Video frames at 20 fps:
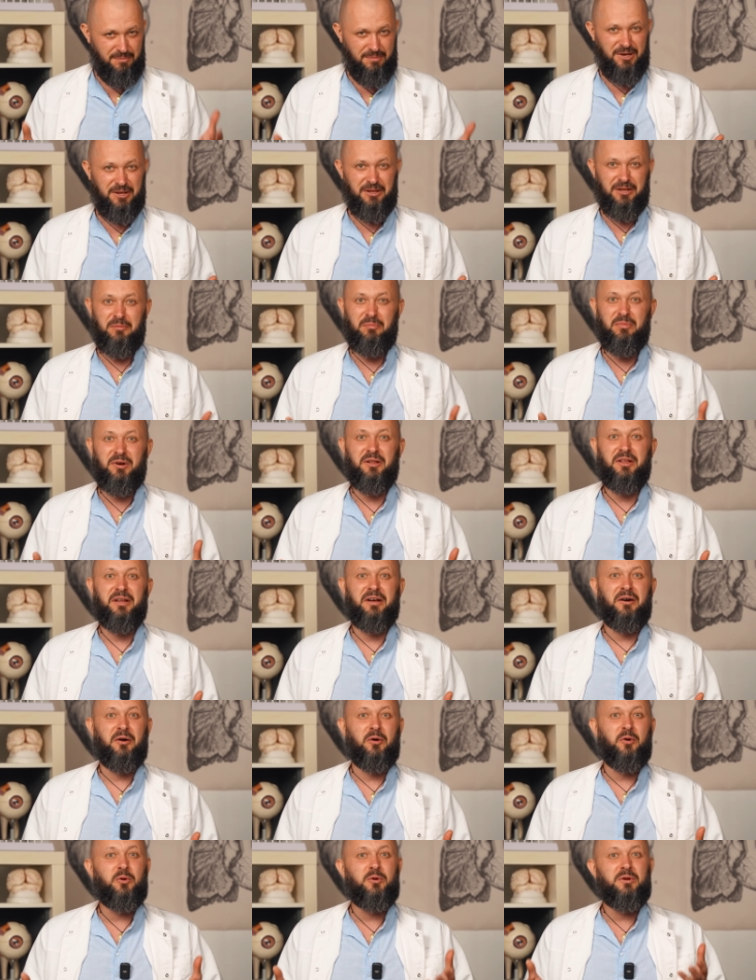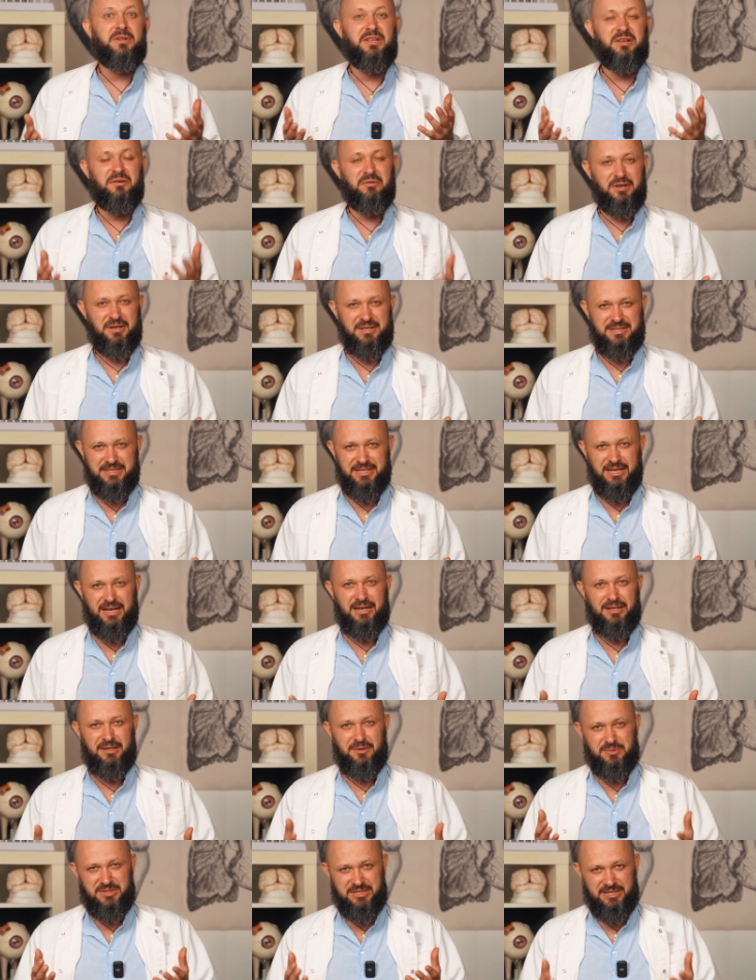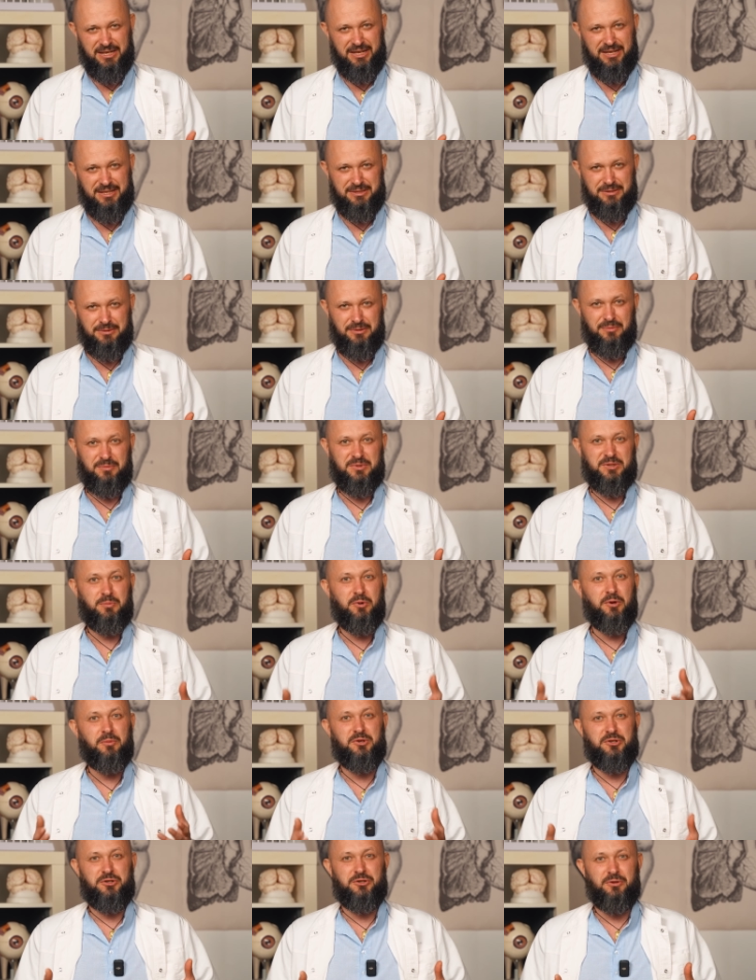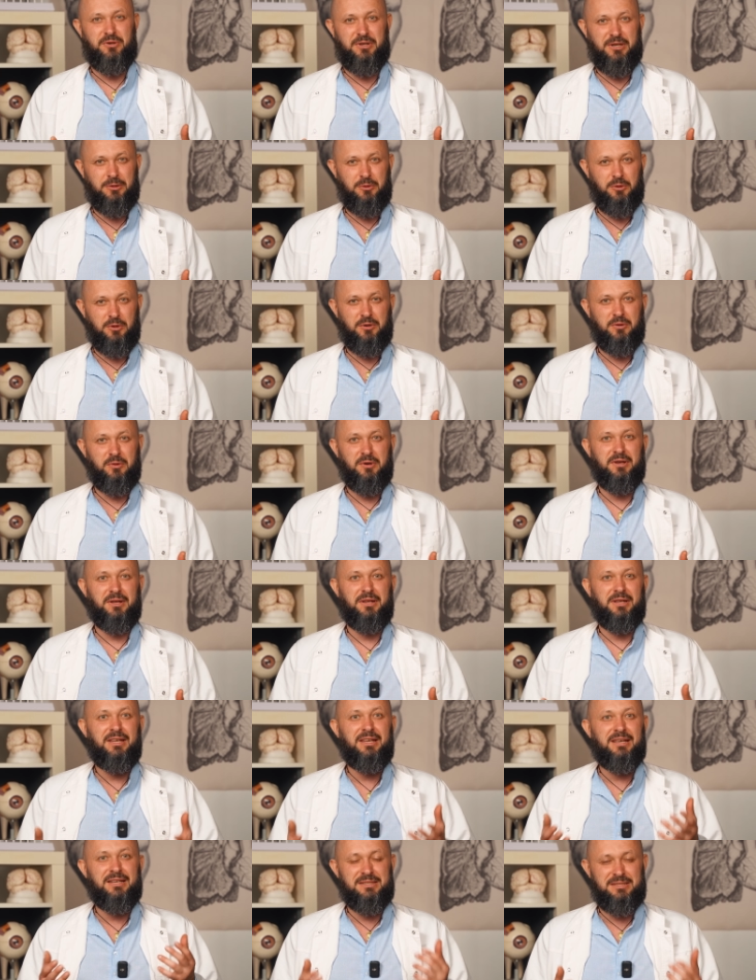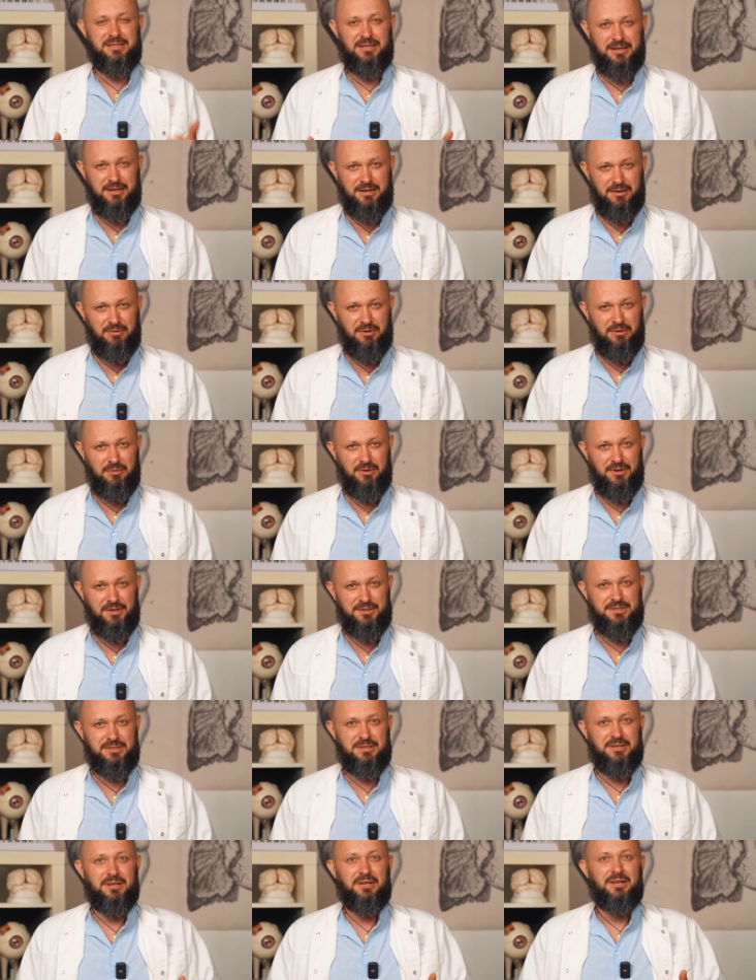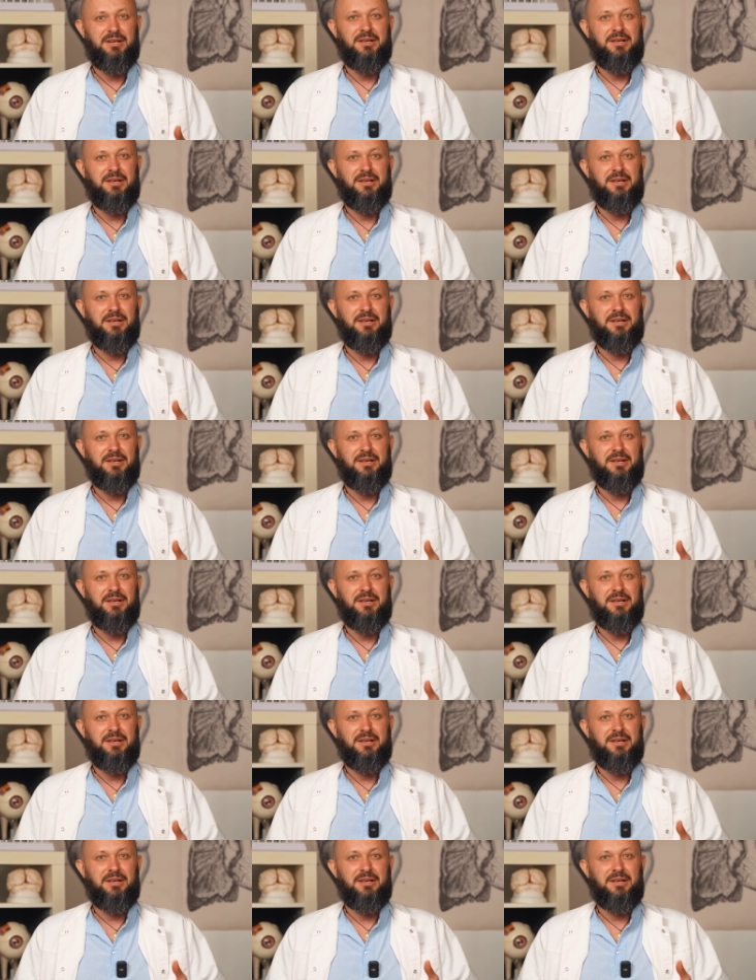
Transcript: Мыло было универсальным средством, с помощью которого и оздоравливались,